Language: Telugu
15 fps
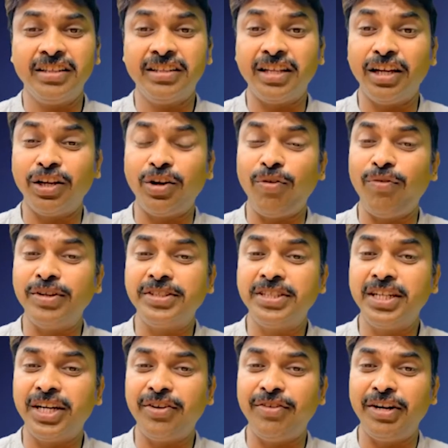తనకు
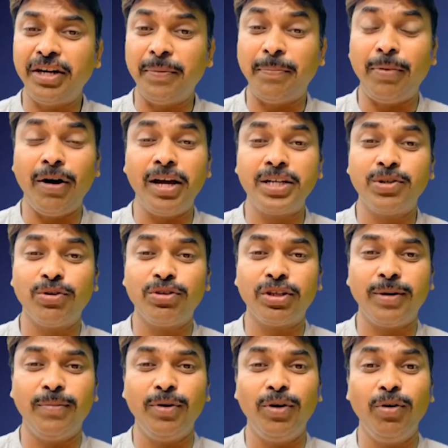వచ్చినటువంటి
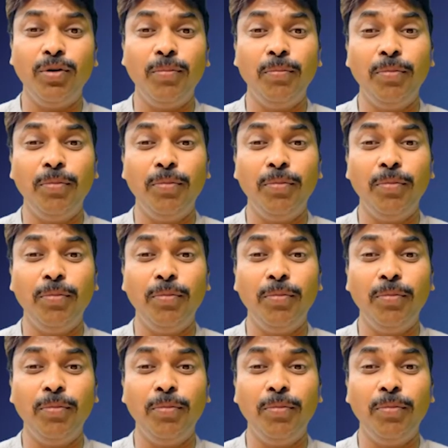పారిశోధకంలో